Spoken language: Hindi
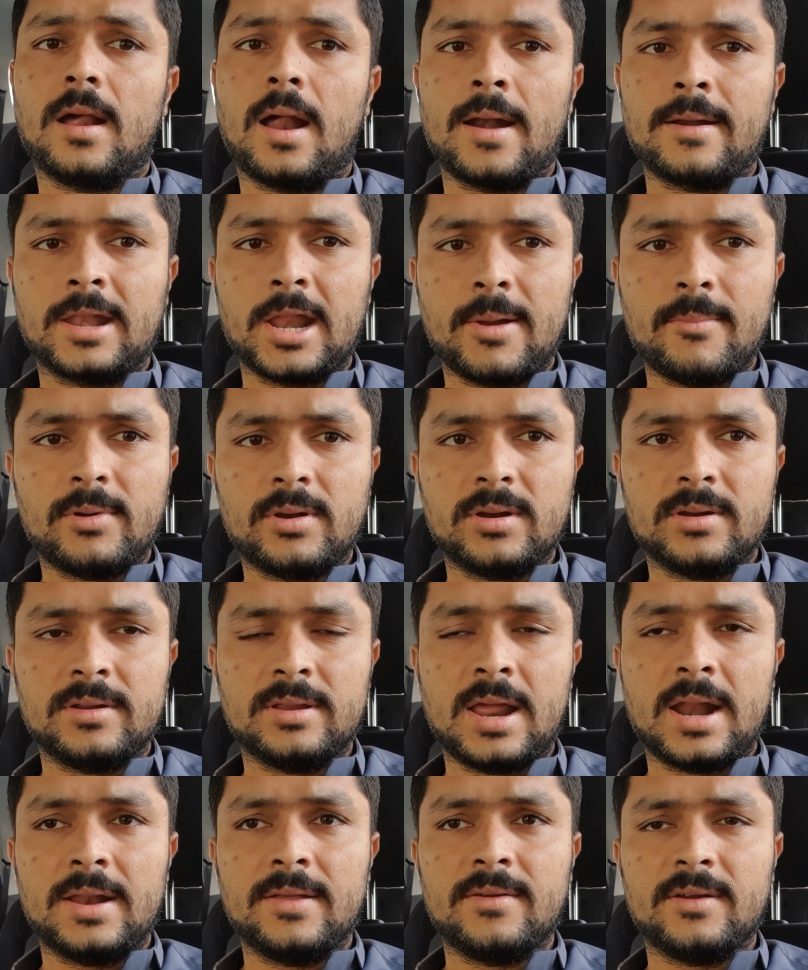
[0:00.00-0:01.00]
अटैम्प्ट
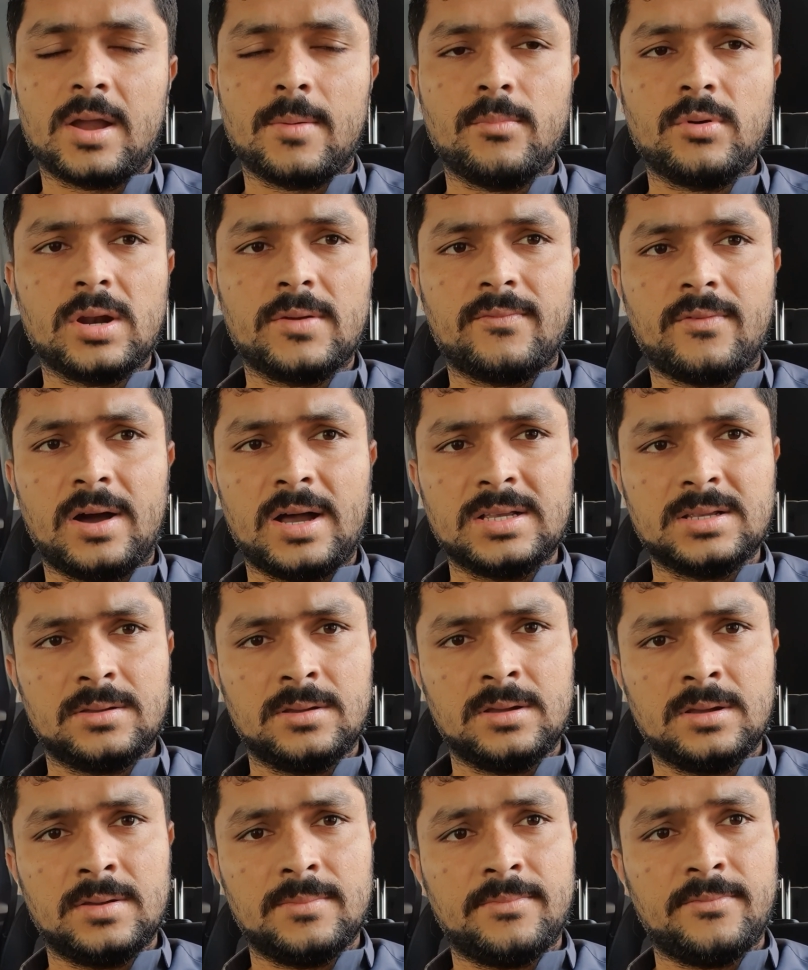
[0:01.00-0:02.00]
यानी
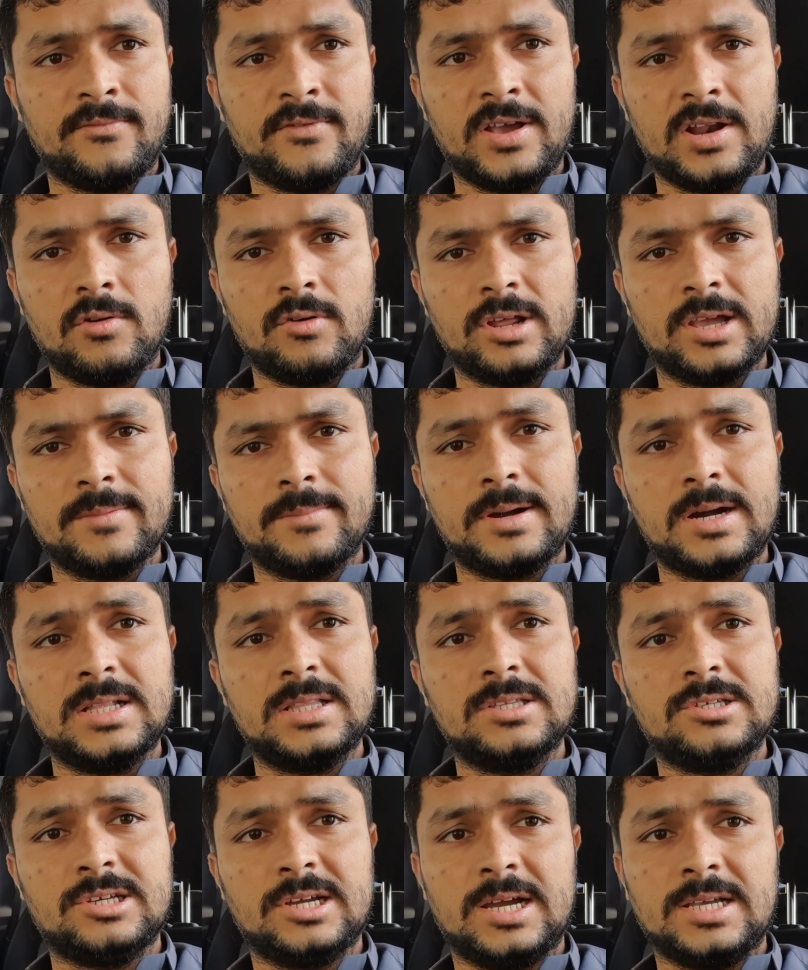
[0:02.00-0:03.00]
कंप्यूटर फेल होने के बाद
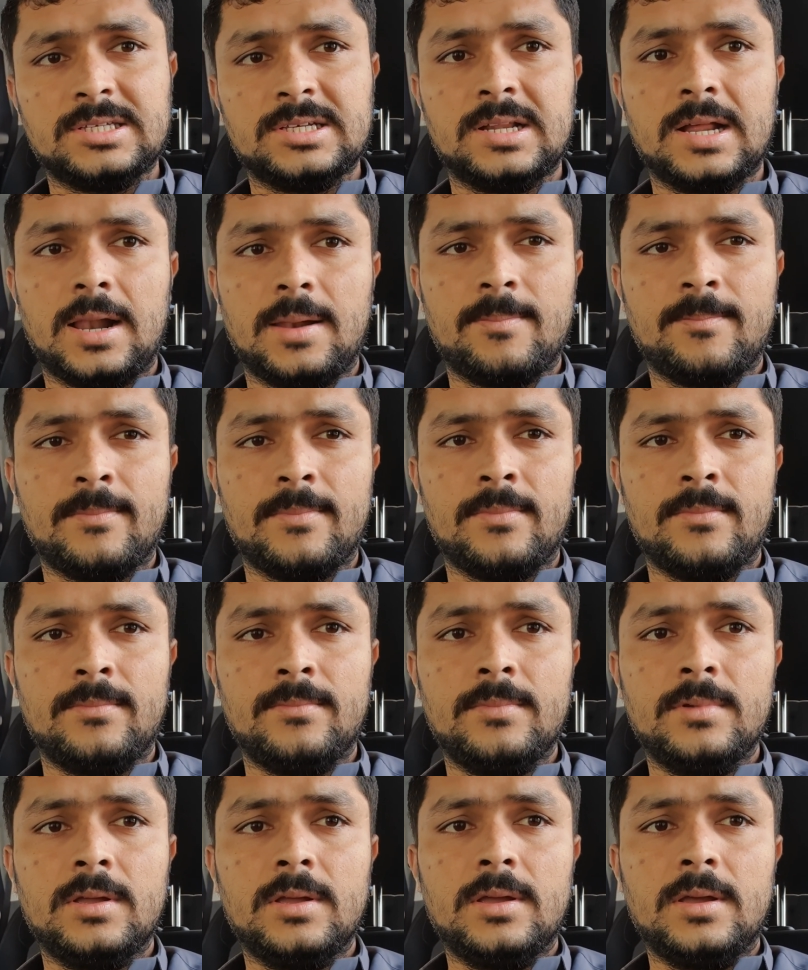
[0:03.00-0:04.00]
छियासी रियाल
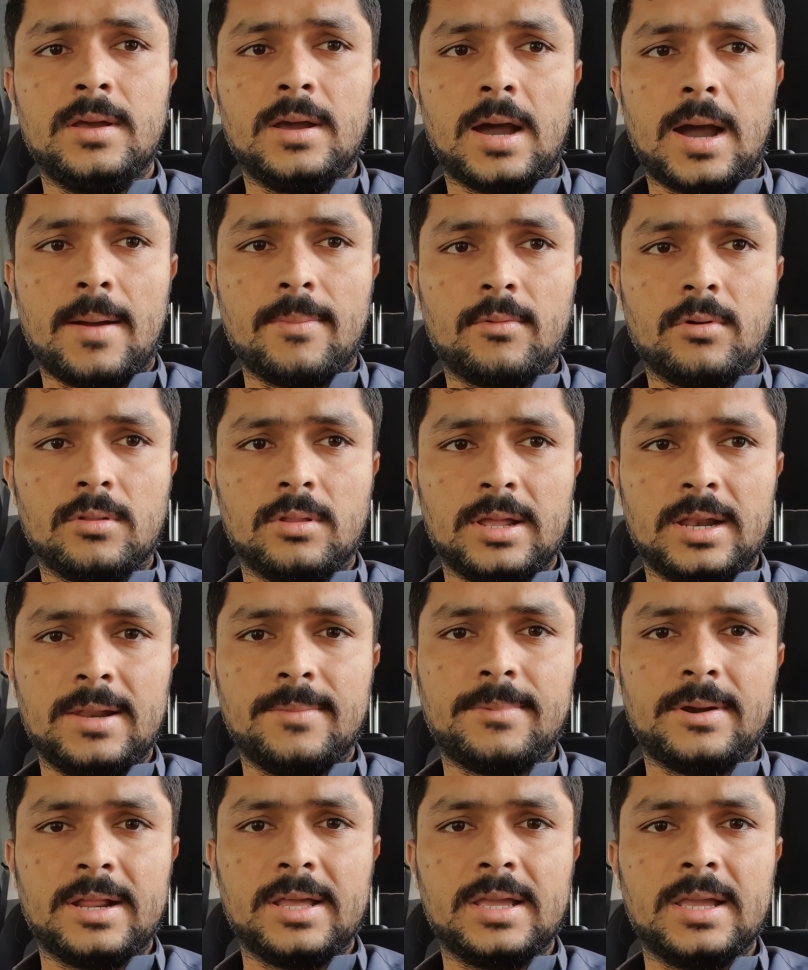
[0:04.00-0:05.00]
आपको देने
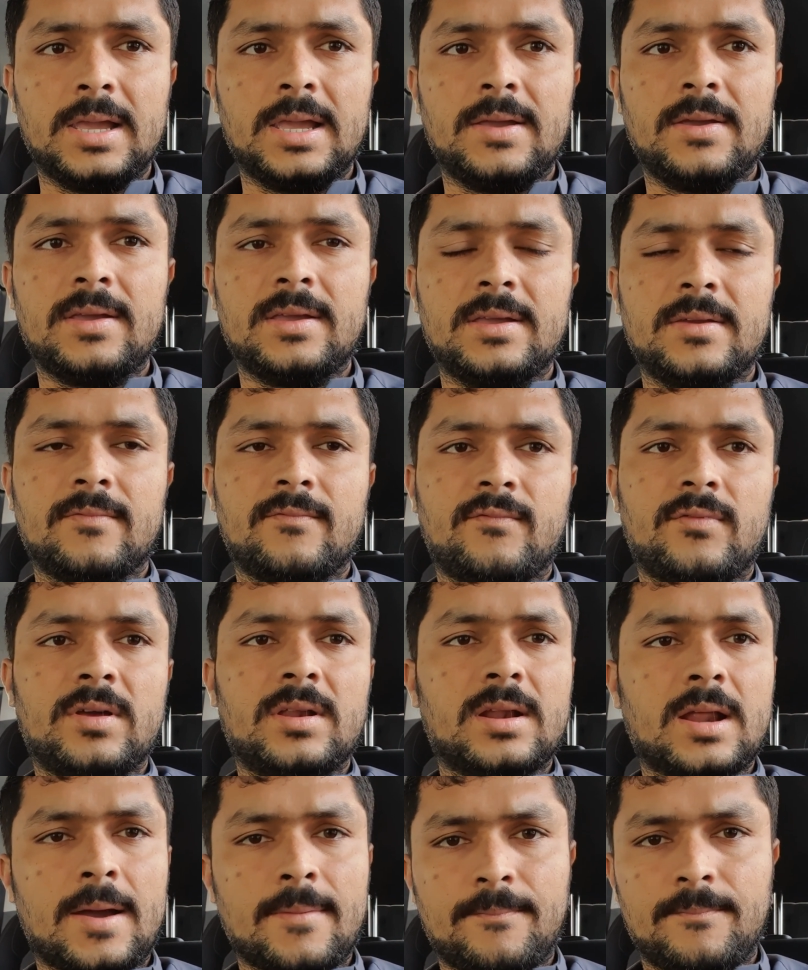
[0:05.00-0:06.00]
पड़ेंगे फिर
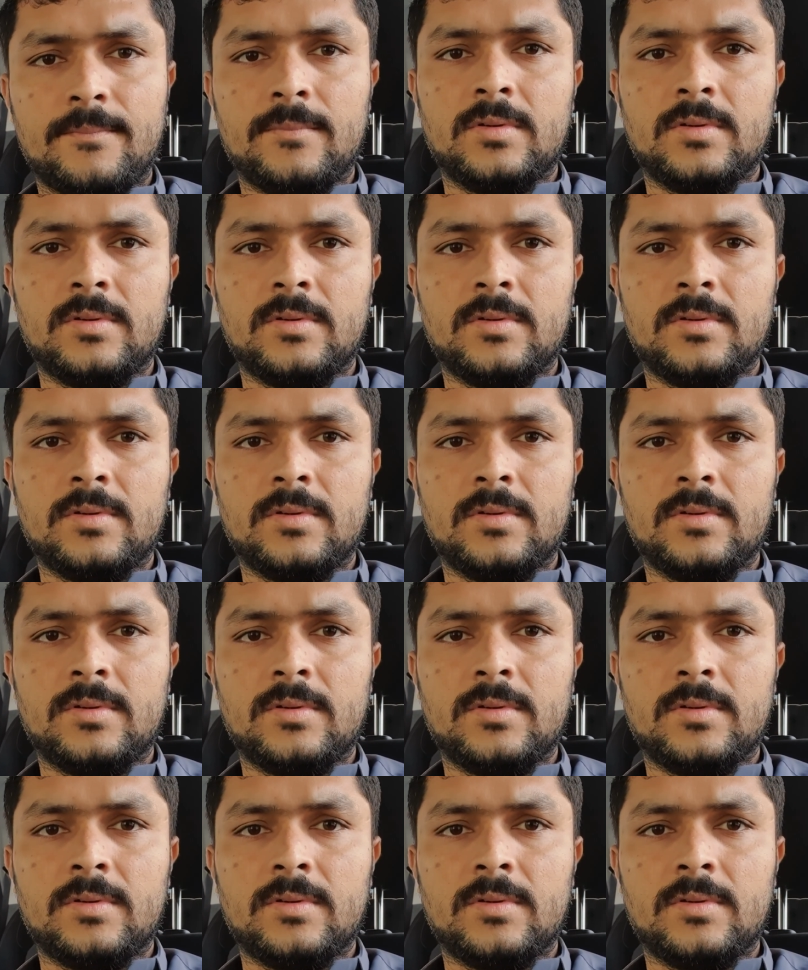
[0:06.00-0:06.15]
आप